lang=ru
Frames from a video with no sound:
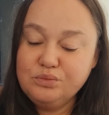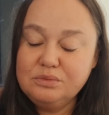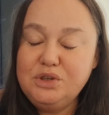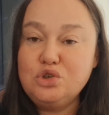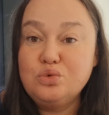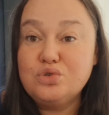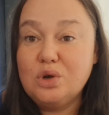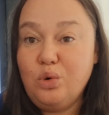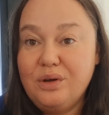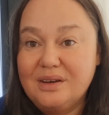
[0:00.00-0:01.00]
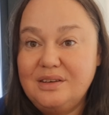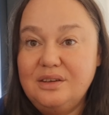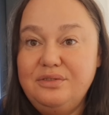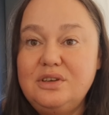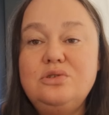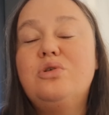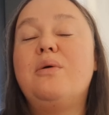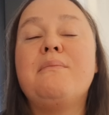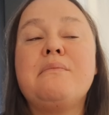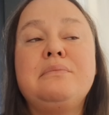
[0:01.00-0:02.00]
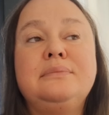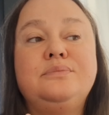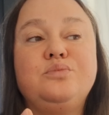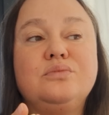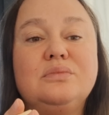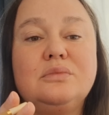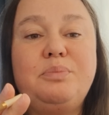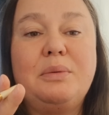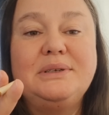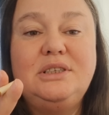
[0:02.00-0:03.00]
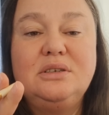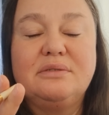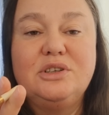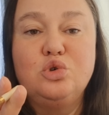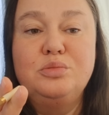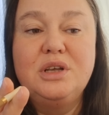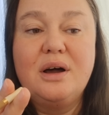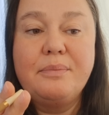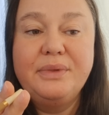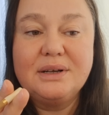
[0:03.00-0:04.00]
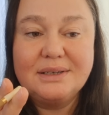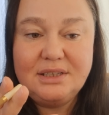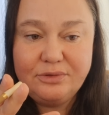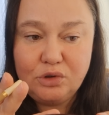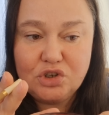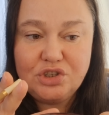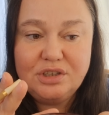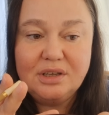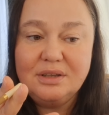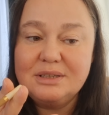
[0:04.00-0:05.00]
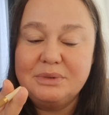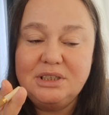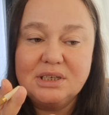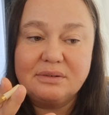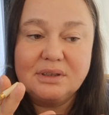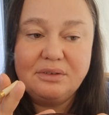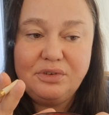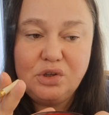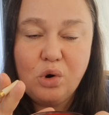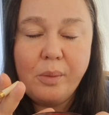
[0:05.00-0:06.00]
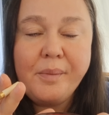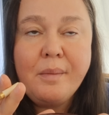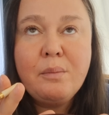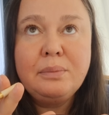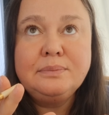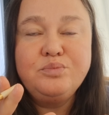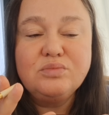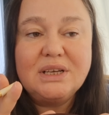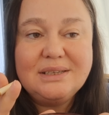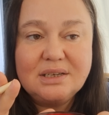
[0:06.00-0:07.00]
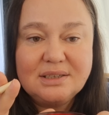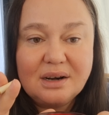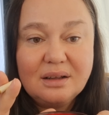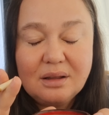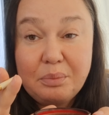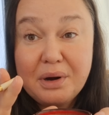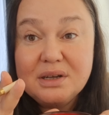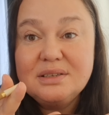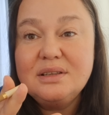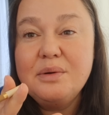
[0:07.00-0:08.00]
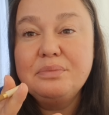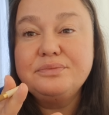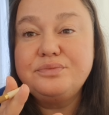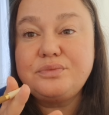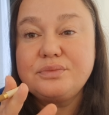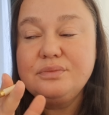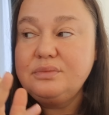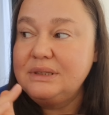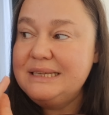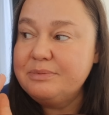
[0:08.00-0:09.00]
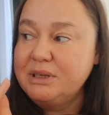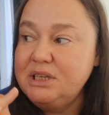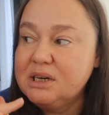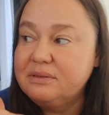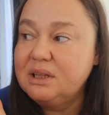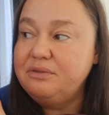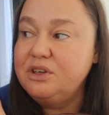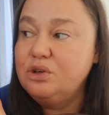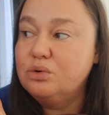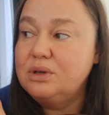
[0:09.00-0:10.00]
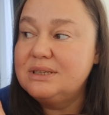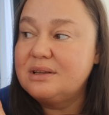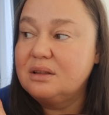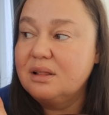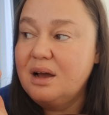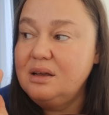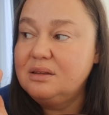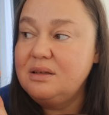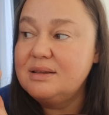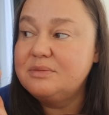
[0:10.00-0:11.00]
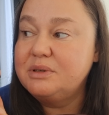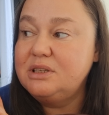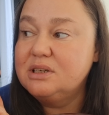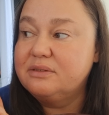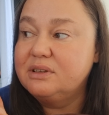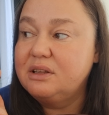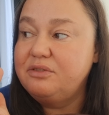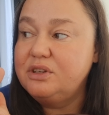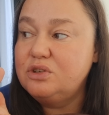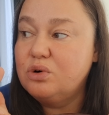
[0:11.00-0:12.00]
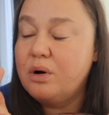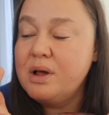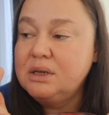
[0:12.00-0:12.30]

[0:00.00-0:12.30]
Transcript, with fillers: Мне еще нужно кое-какие видео помонтировать. У меня на сегодняшний день не смонтировано видео из ресторана Басты, не смонтировано видео из Санлайта, не смонтировано видео,